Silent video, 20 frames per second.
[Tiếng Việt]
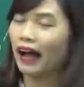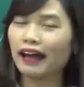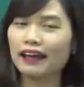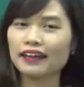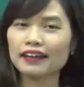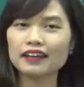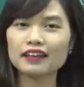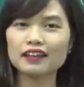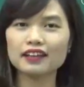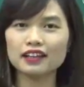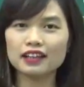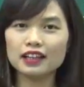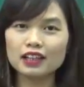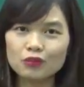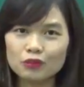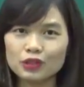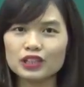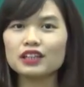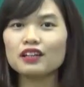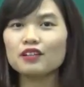cái
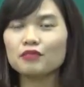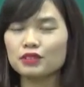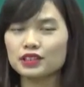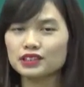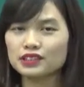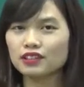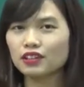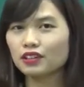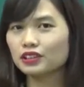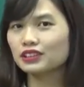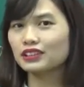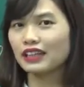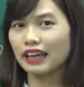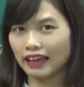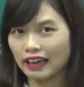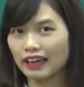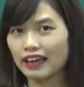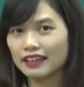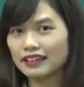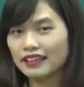lưu ý ở phía dưới có chữ
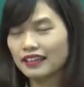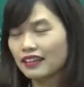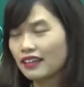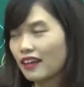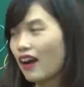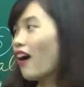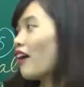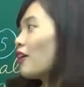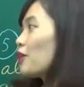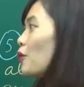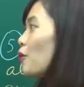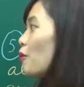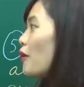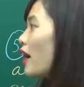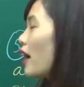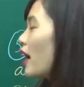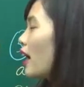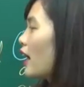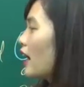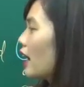e nhỏ, đúng
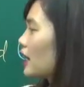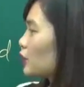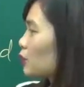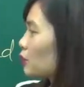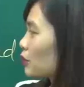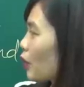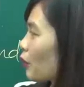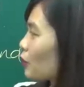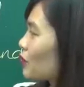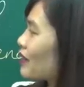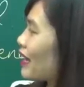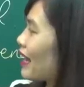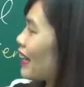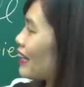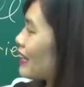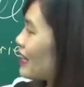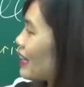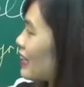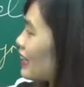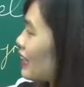không ạ? Chúng ta có từ
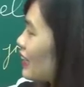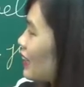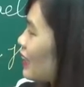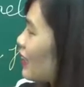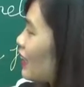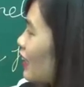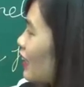any,